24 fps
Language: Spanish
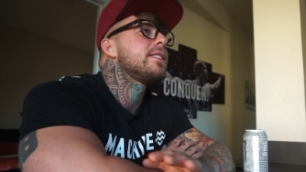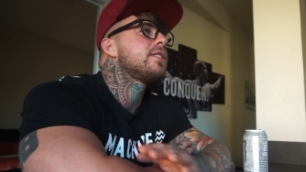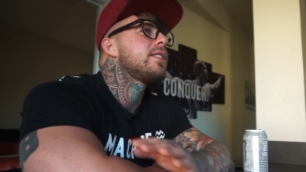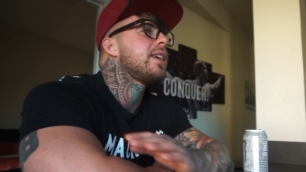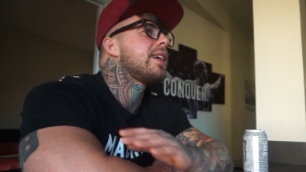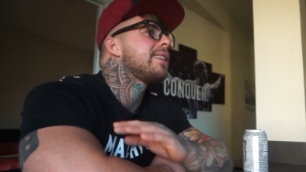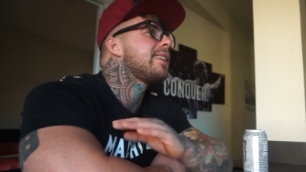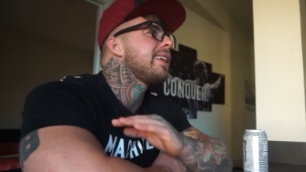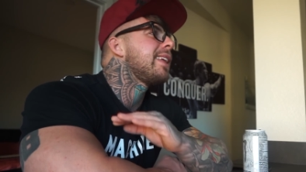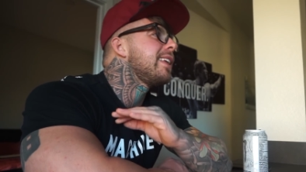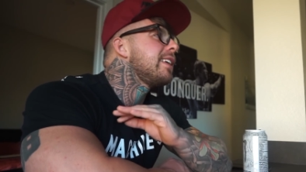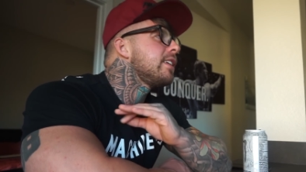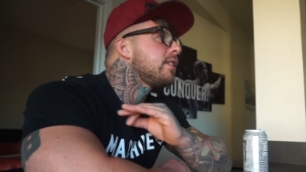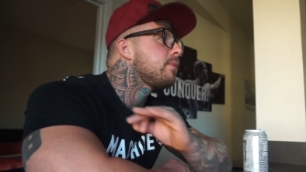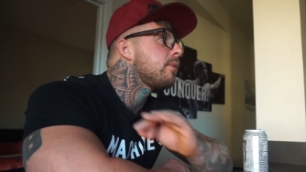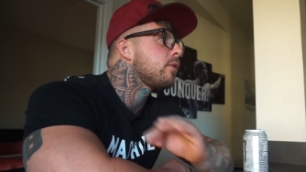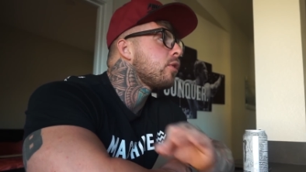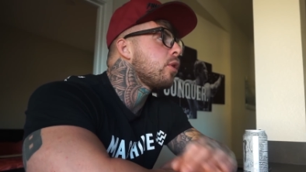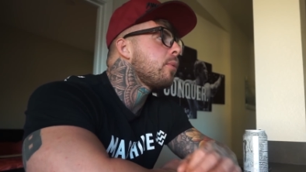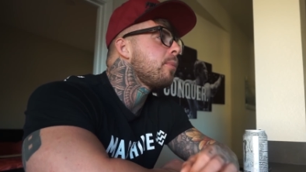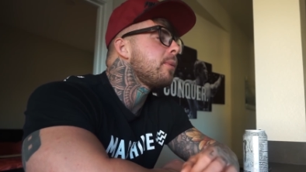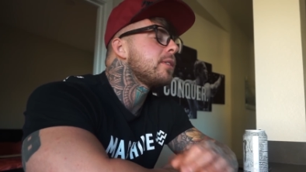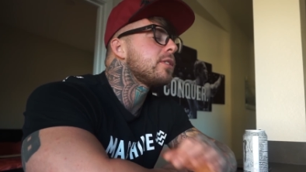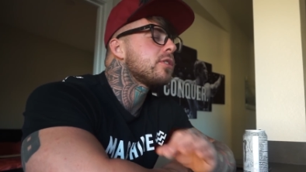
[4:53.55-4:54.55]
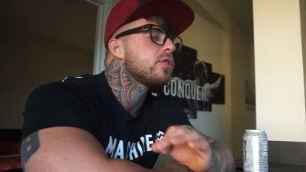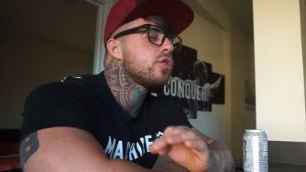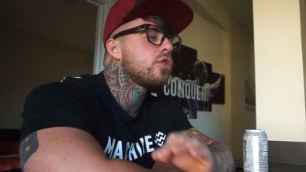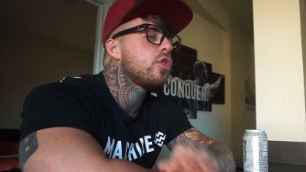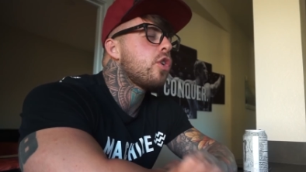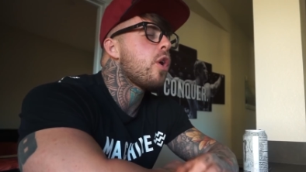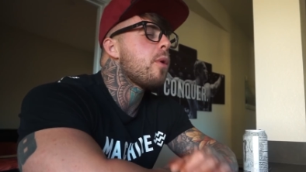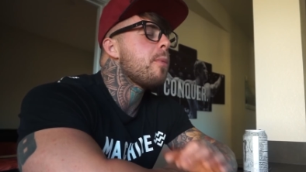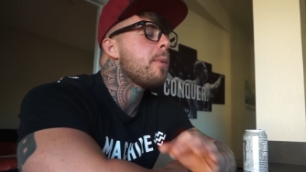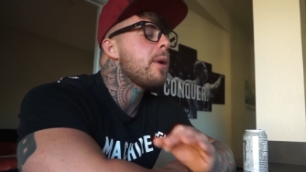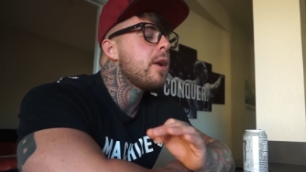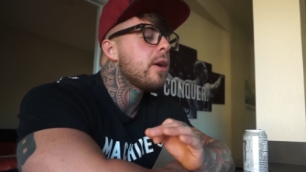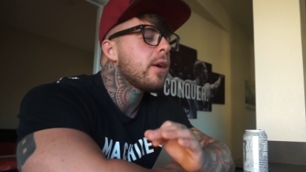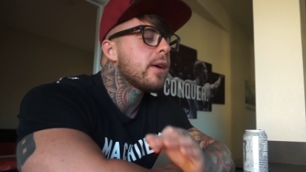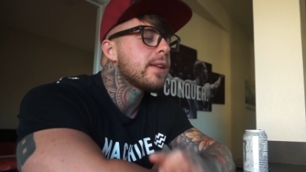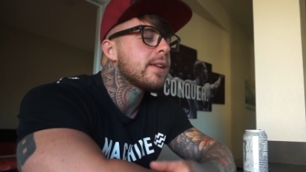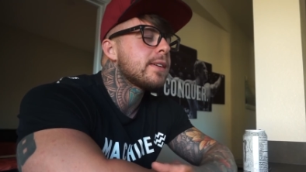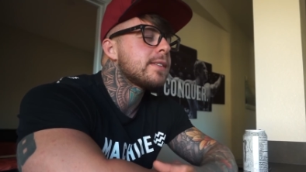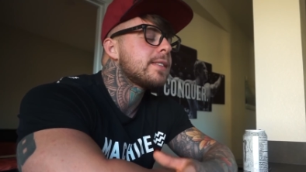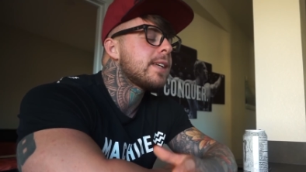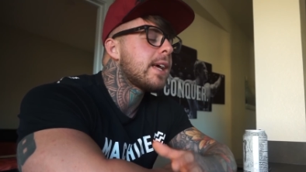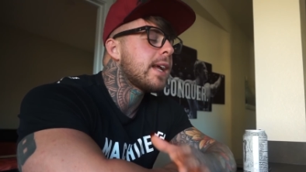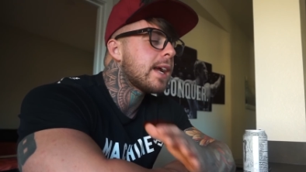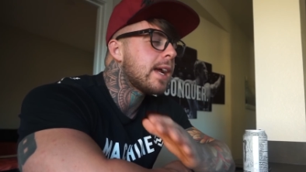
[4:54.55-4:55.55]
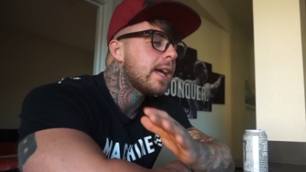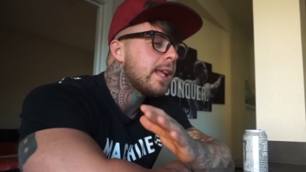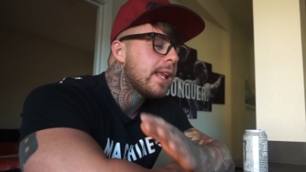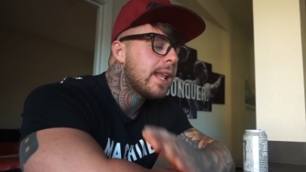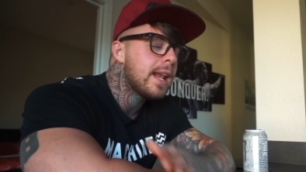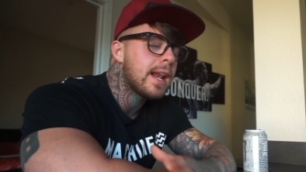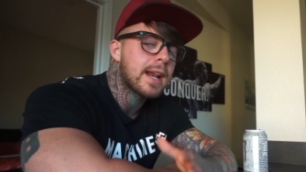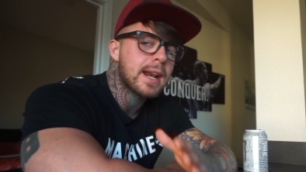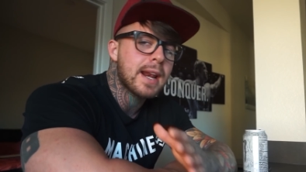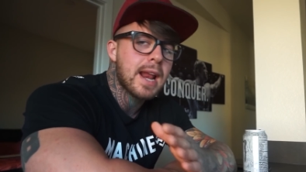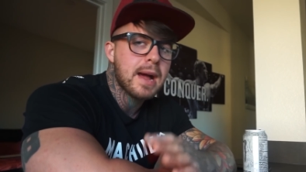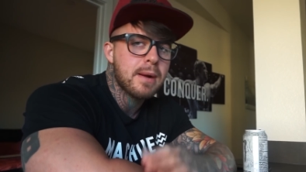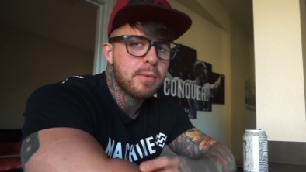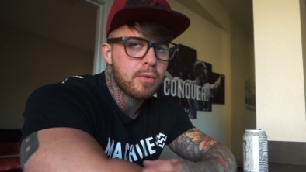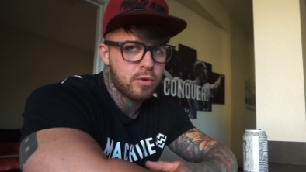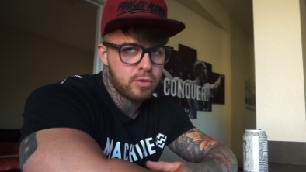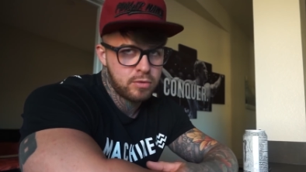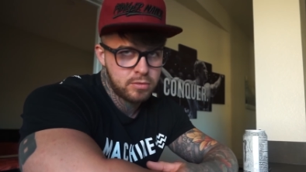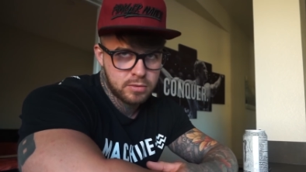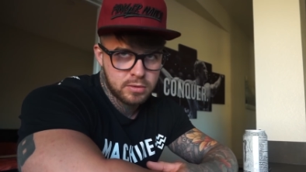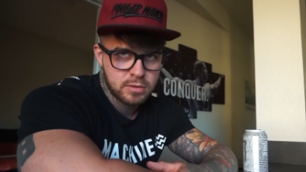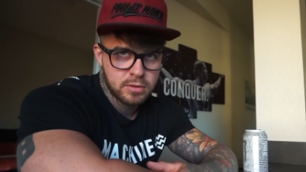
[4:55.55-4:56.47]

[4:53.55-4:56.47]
O sea, te despreocupes. Come lo que te salga del rabo.